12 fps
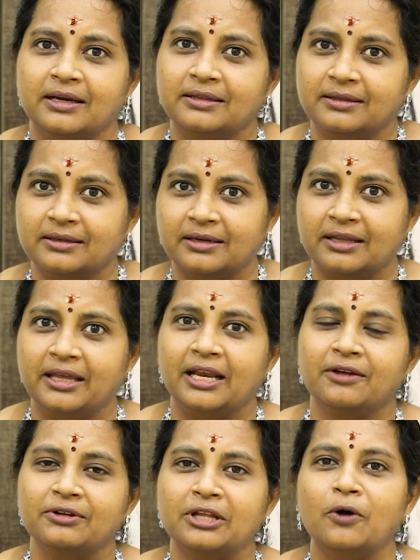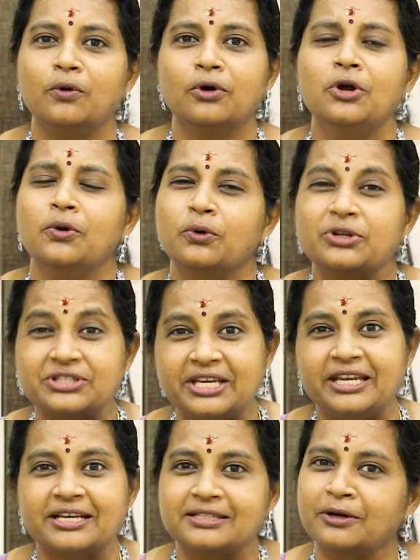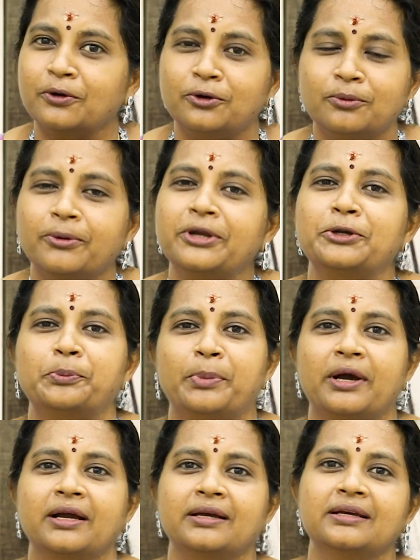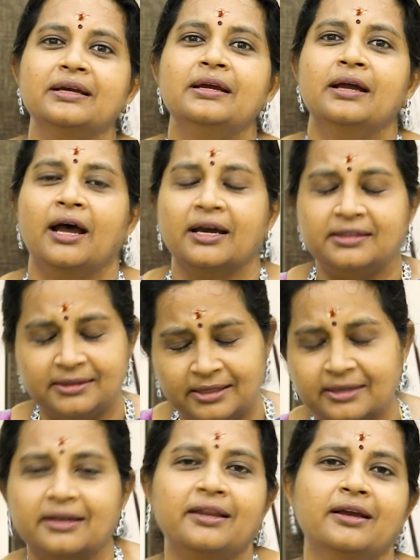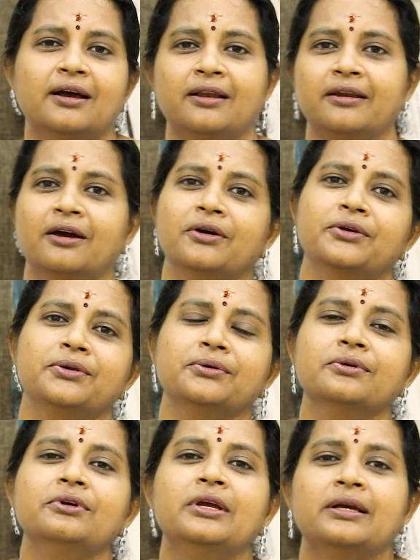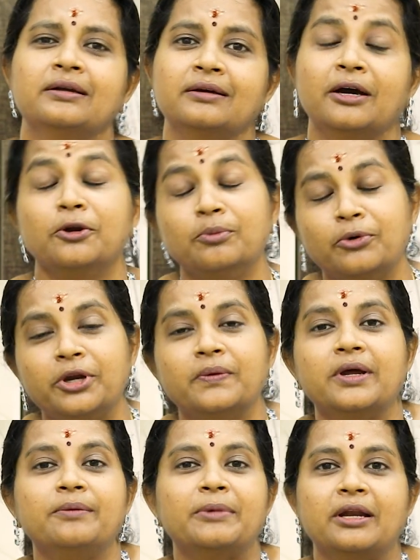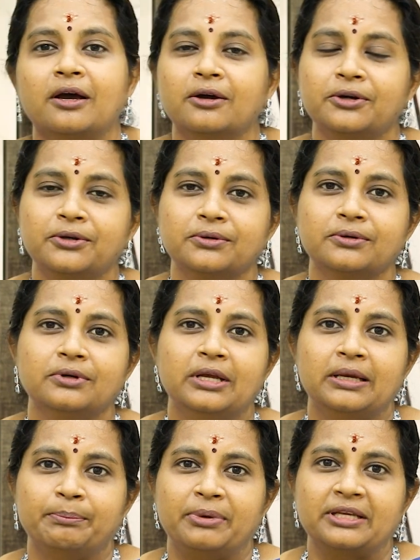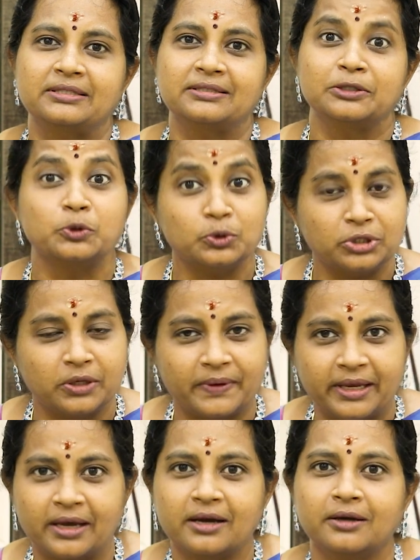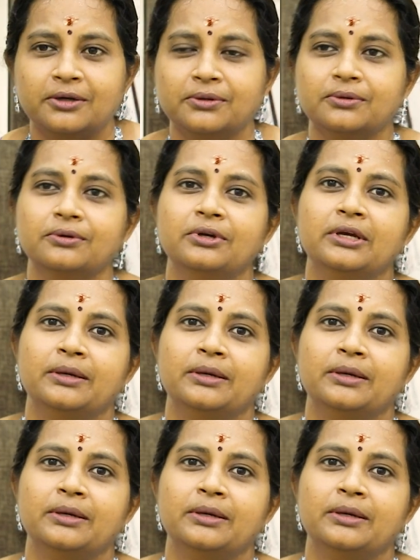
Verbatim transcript: அந்த கதையில் வந்து அவ்வளோ ஒரு சீரியஸாக கொண்டு போயிட்டுருப்பாங்க ஆதித்ய கரிகாலன் ஆகட்டும் அருண்மொழிவர்மன் ஆகட்டும் ப்ளஸ் குந்தவை ஆகட்டும்